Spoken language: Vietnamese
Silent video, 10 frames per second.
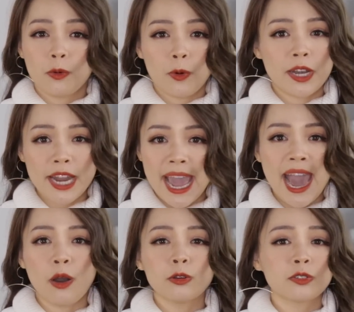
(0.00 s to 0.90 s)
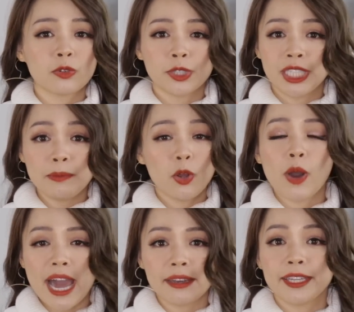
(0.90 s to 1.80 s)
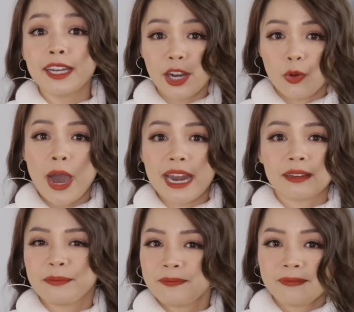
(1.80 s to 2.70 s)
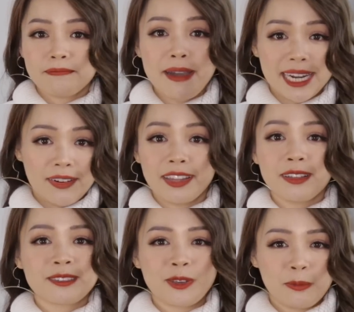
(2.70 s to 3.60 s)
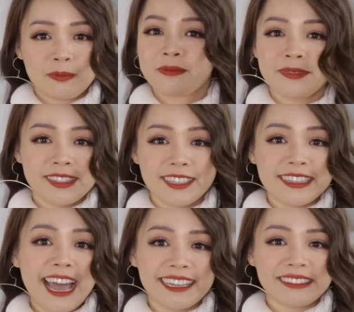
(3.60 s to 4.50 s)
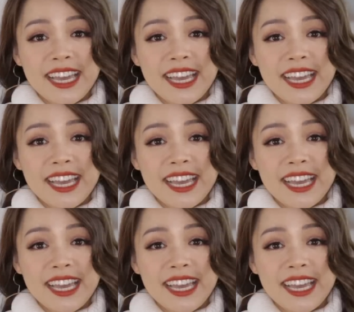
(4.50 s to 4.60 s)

quần áo rồi ship đồ ăn nhất là đồ ăn bạn nào đã từng dùng giơ tay